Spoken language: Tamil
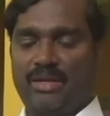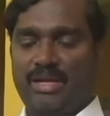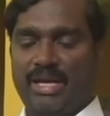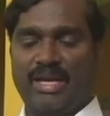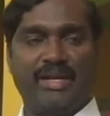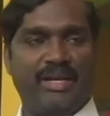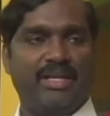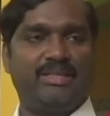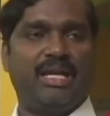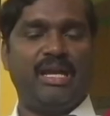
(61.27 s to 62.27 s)
நிலை
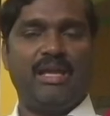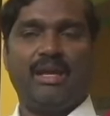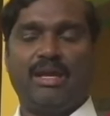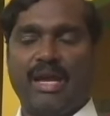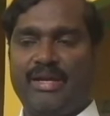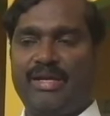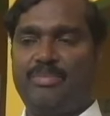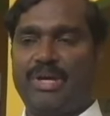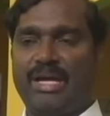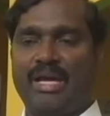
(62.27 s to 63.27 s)
நீடித்தால்
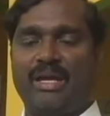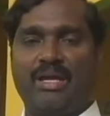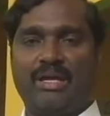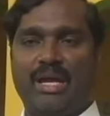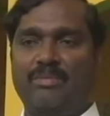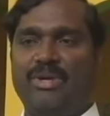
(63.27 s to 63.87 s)
கண்டிப்பாக நான்